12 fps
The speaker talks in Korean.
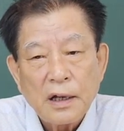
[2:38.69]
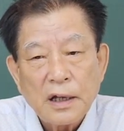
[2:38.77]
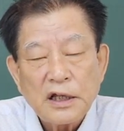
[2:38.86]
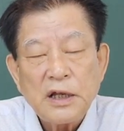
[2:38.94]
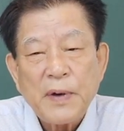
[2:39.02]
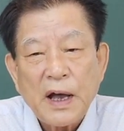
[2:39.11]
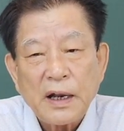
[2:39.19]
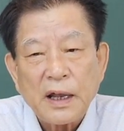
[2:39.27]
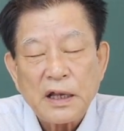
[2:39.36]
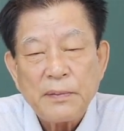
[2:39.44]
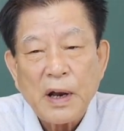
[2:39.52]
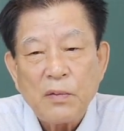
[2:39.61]
희발,
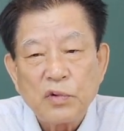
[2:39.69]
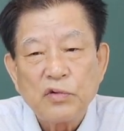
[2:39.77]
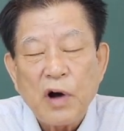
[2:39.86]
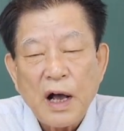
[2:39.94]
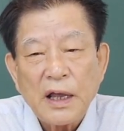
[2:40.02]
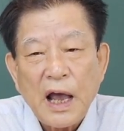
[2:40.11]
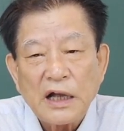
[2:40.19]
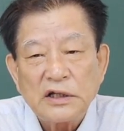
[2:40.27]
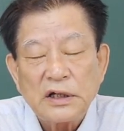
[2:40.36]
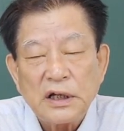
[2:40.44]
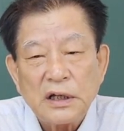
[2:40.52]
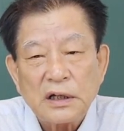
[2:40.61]
무왕의
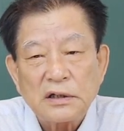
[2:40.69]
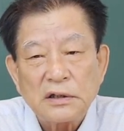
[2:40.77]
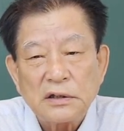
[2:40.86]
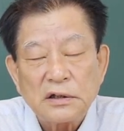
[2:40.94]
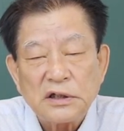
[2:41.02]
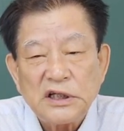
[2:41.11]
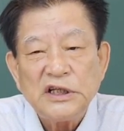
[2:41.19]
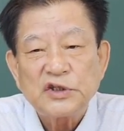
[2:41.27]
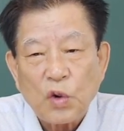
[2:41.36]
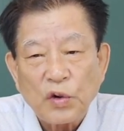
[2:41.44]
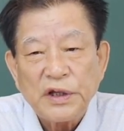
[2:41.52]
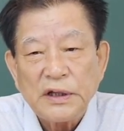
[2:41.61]
아들이 그
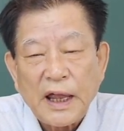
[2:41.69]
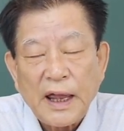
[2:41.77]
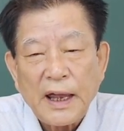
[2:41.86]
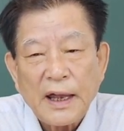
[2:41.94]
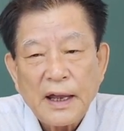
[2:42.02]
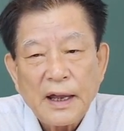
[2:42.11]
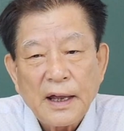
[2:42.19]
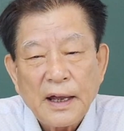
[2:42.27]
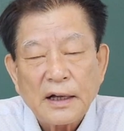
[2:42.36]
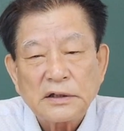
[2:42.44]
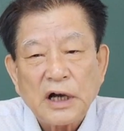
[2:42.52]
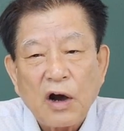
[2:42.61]
희송인데
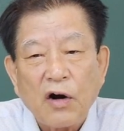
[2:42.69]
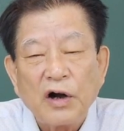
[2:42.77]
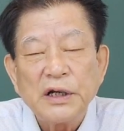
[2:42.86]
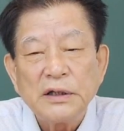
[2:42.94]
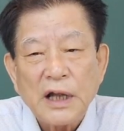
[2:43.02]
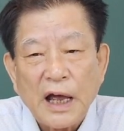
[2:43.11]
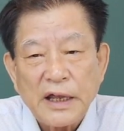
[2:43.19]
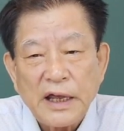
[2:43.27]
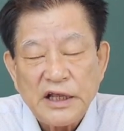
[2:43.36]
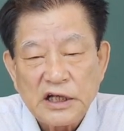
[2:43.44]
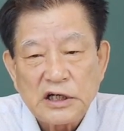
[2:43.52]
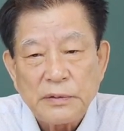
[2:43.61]
그가 어린 나이에
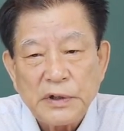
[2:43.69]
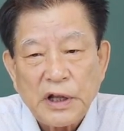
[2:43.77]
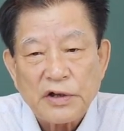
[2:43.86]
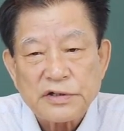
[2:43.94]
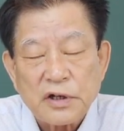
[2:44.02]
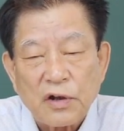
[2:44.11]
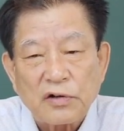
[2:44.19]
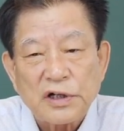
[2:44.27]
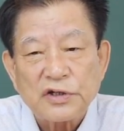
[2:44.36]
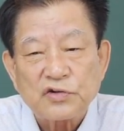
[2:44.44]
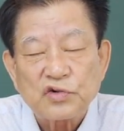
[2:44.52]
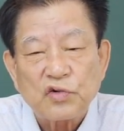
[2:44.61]
임금이 되었어요.
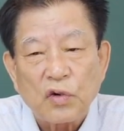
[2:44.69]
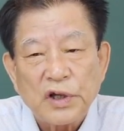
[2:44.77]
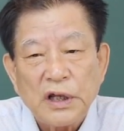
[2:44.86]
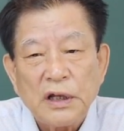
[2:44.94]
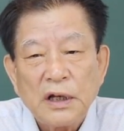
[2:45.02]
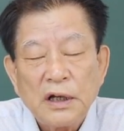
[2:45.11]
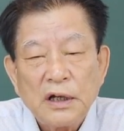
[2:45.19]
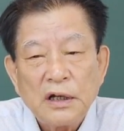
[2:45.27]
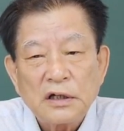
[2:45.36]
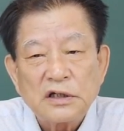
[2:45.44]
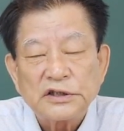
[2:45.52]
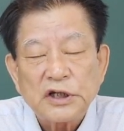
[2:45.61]
그래서 주공이
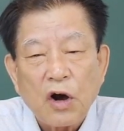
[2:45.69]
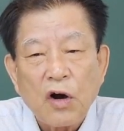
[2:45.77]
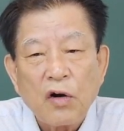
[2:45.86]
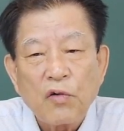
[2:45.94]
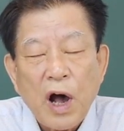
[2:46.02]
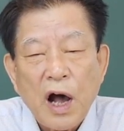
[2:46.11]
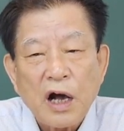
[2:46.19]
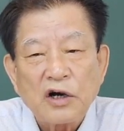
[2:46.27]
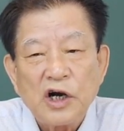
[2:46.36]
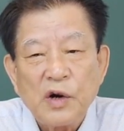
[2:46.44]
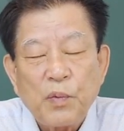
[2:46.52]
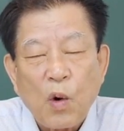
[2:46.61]
그
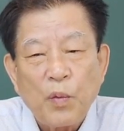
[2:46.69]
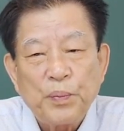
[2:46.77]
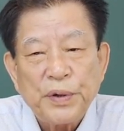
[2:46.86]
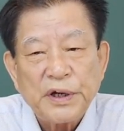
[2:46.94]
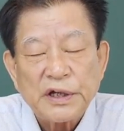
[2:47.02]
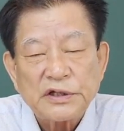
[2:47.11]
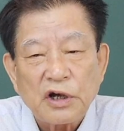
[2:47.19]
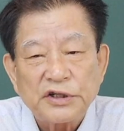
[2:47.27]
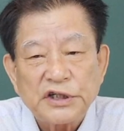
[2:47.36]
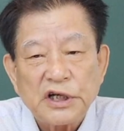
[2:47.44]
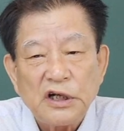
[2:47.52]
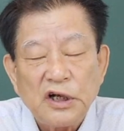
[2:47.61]
성왕을 보필해서
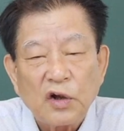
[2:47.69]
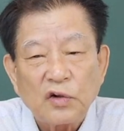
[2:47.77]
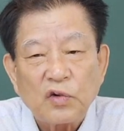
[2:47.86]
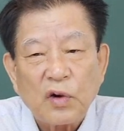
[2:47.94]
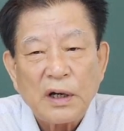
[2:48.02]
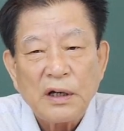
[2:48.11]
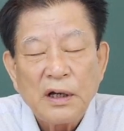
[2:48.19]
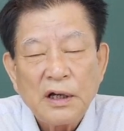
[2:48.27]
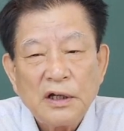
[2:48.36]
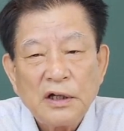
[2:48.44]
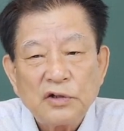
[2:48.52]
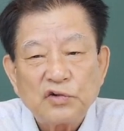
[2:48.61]
7년 동안
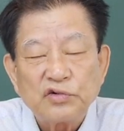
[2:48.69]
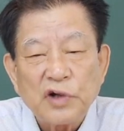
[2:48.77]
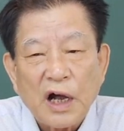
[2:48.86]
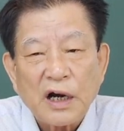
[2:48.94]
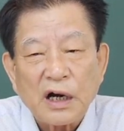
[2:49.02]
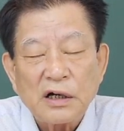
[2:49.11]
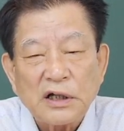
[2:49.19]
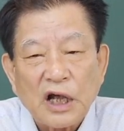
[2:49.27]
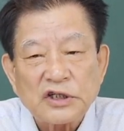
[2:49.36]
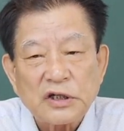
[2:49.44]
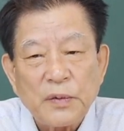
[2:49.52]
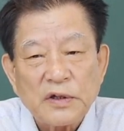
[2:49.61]
주나라를
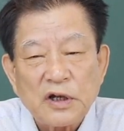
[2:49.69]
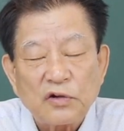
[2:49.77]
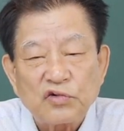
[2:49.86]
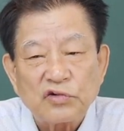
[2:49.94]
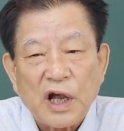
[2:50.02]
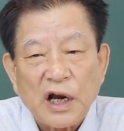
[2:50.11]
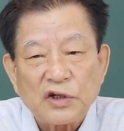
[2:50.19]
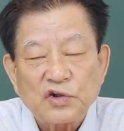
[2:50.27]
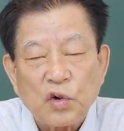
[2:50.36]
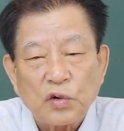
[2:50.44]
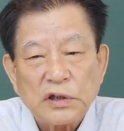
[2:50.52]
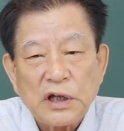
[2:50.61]
다스리면서 주나라
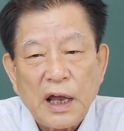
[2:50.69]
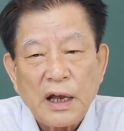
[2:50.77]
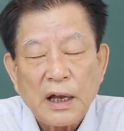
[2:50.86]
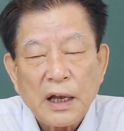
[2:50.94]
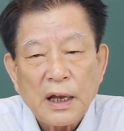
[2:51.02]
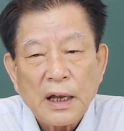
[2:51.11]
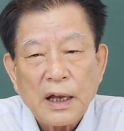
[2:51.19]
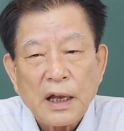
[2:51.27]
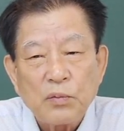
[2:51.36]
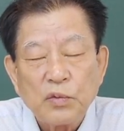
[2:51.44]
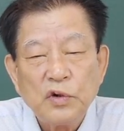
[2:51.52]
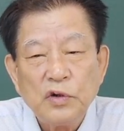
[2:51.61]
초기에
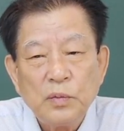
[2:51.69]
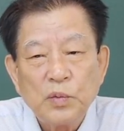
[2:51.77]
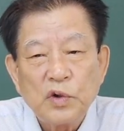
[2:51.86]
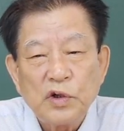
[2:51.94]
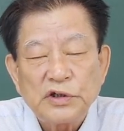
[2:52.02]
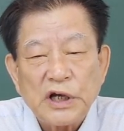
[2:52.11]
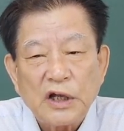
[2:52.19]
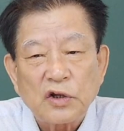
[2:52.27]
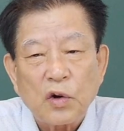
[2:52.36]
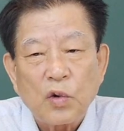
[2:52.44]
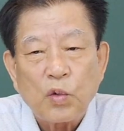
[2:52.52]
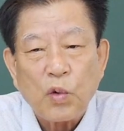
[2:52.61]
문물
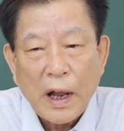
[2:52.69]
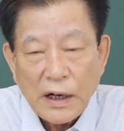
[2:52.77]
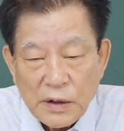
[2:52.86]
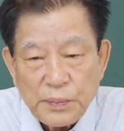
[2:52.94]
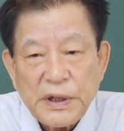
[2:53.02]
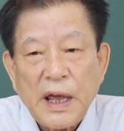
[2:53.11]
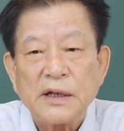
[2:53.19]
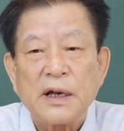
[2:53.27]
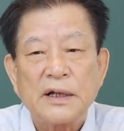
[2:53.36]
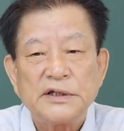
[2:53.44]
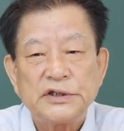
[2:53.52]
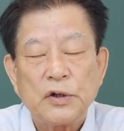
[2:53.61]
제도를 완비해
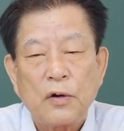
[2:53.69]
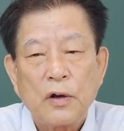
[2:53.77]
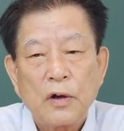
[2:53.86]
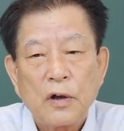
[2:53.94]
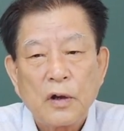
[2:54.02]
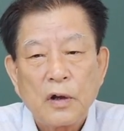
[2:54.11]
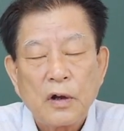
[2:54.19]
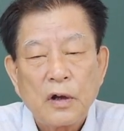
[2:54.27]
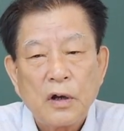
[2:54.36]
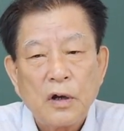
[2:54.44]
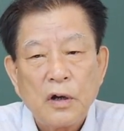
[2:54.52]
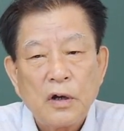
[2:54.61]
놨죠.
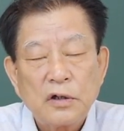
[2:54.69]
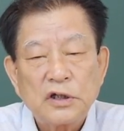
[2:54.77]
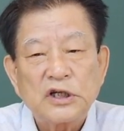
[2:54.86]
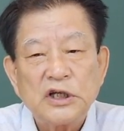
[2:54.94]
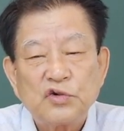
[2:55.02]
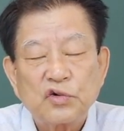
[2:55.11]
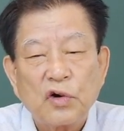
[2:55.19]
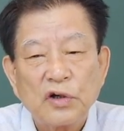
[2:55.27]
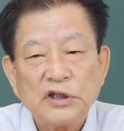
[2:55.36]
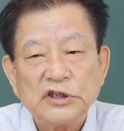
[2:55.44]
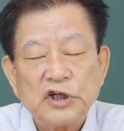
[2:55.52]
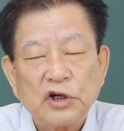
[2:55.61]
특히
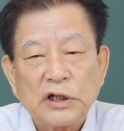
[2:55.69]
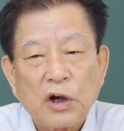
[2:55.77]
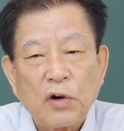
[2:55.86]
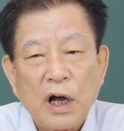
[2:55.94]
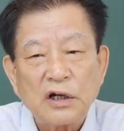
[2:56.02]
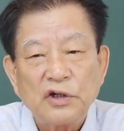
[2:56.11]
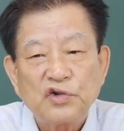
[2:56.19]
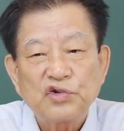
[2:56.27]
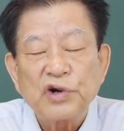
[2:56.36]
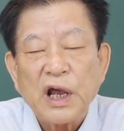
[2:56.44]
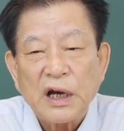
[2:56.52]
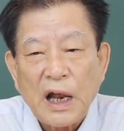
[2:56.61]
주공이 지었다고 하는
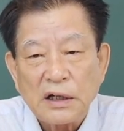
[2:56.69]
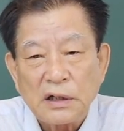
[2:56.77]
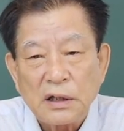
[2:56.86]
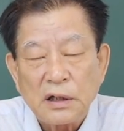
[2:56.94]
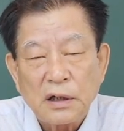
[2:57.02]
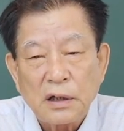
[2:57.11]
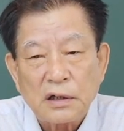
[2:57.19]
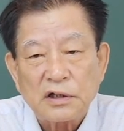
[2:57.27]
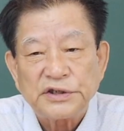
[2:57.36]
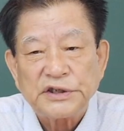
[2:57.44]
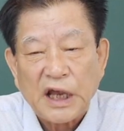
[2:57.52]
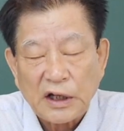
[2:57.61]
주례라는 그
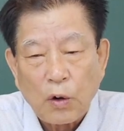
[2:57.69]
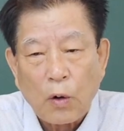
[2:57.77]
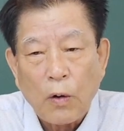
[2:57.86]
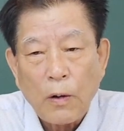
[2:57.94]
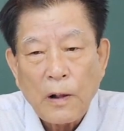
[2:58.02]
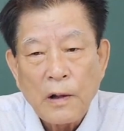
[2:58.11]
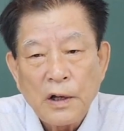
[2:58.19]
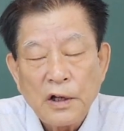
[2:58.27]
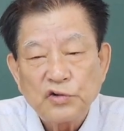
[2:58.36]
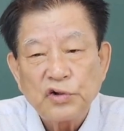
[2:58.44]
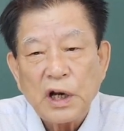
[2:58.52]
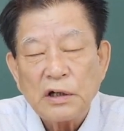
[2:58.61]
제도,
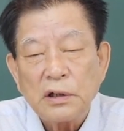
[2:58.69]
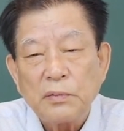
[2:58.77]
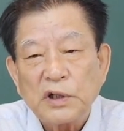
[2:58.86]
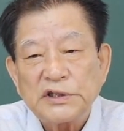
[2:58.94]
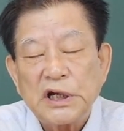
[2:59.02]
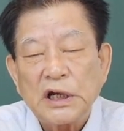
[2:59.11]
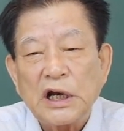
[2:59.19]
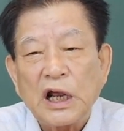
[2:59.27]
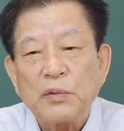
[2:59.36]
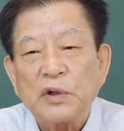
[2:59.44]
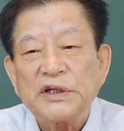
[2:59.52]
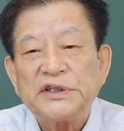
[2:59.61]
주례는
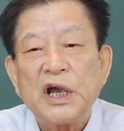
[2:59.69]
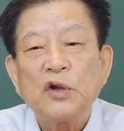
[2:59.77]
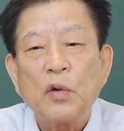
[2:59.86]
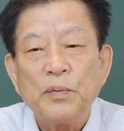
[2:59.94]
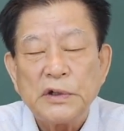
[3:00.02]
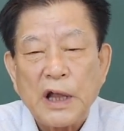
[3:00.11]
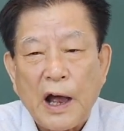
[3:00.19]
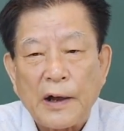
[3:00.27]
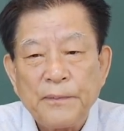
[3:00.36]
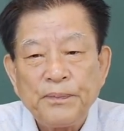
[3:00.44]
책이라기보다 제도입니다.